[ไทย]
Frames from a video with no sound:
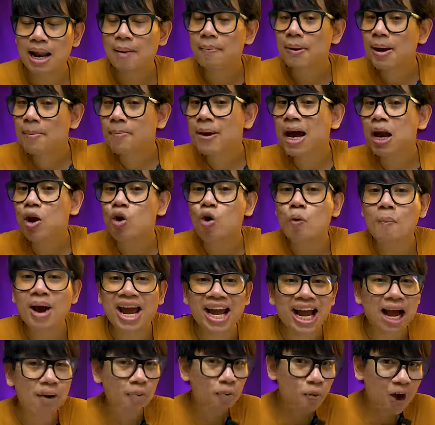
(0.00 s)
และเพื่อนๆรู้ไหม
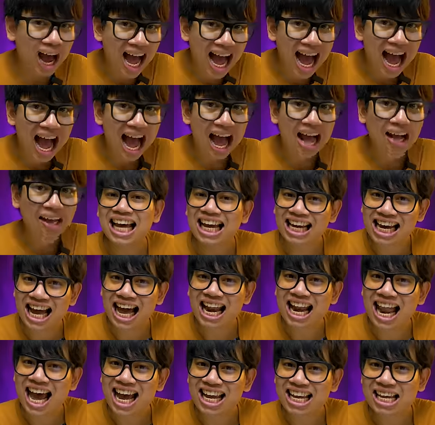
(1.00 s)
ครับว่า สัตว์
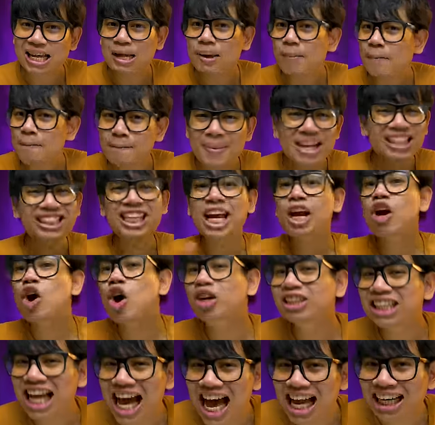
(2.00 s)
อะไร ไม่ใช่ข
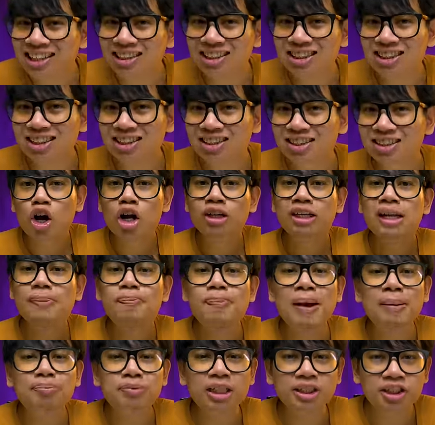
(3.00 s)
องฉันก่อนที่
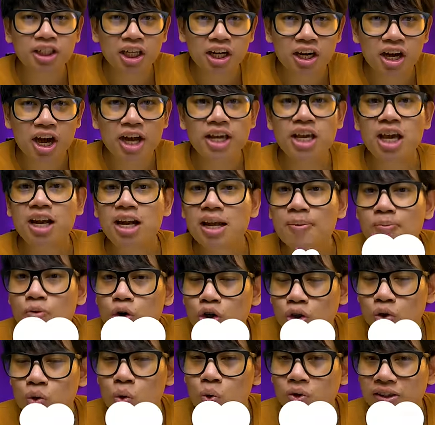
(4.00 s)
ป๊อบจะเฉลยอย่าลืม
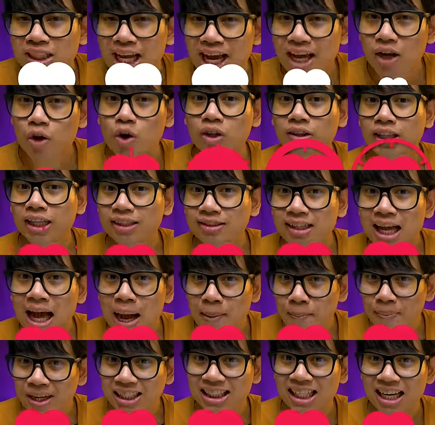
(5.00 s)
กดถูกใจกดติดตา
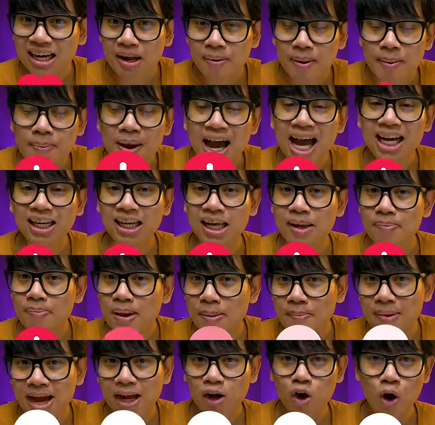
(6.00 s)
มเพื่อจะได้ไม่พลาดคลิป
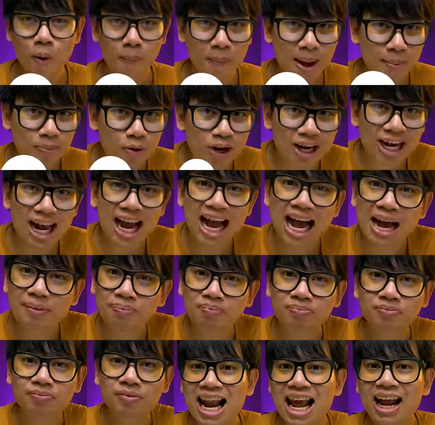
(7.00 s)
ใหม่ๆของป๊อบด้วยนะครับ
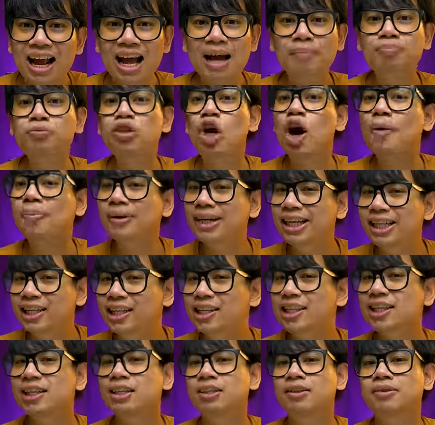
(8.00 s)
และคำตอบ
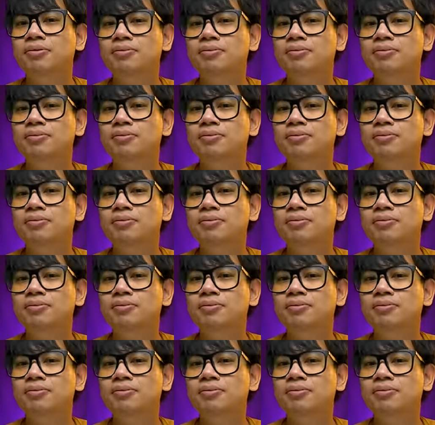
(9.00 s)
คือ